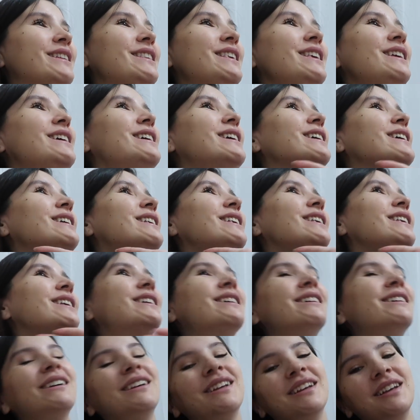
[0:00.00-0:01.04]

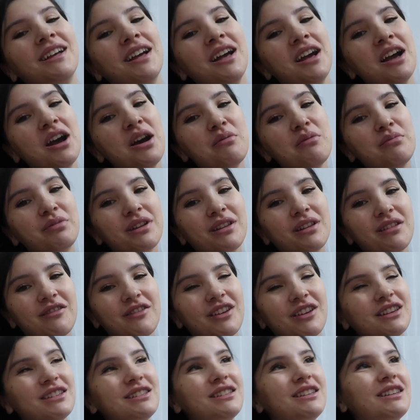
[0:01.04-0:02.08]
никаких
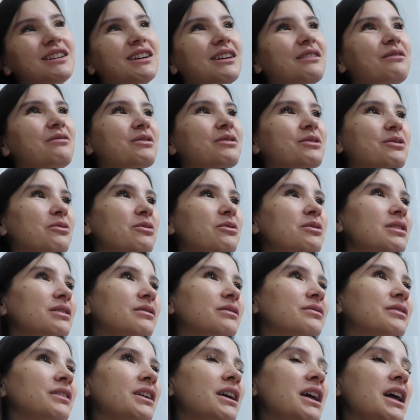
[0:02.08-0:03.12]
предвестников
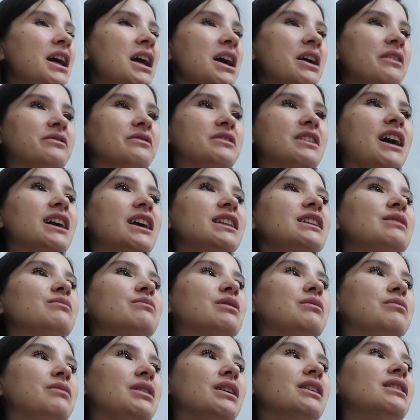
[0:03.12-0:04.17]
родов в данный
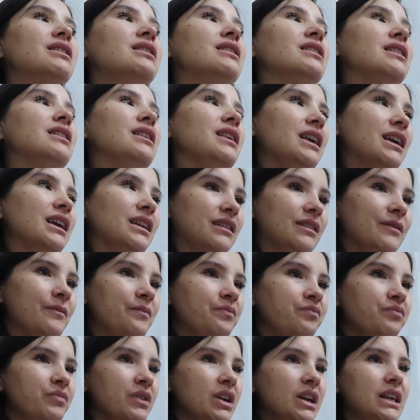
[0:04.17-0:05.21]
момент нет.
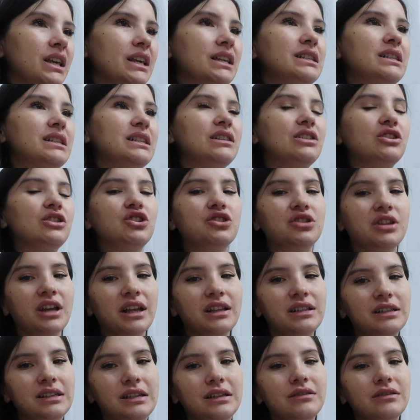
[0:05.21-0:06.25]
Если не
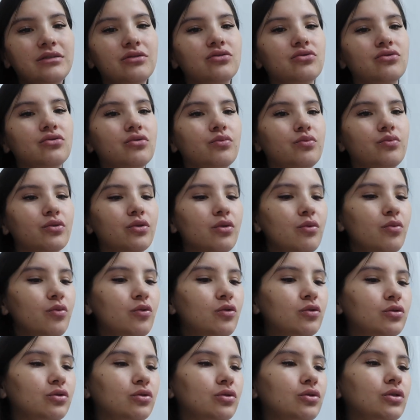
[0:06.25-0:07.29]
считать слизистую
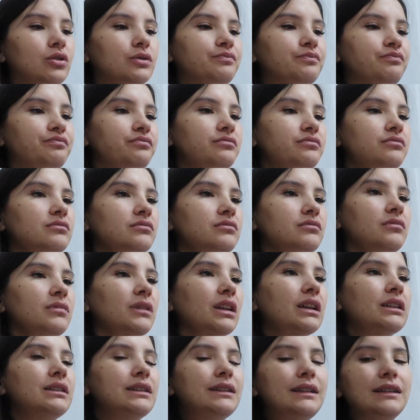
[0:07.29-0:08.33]
пробку, но
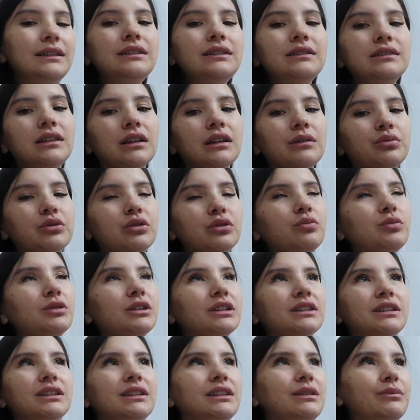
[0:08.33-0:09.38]
Слизистая пробка –
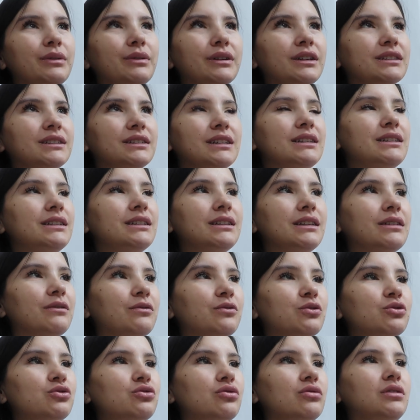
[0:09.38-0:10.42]
это не показатель
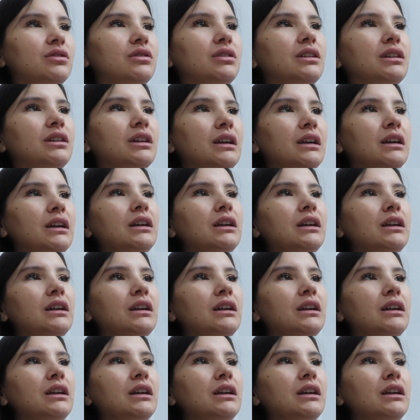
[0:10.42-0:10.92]
того, что ты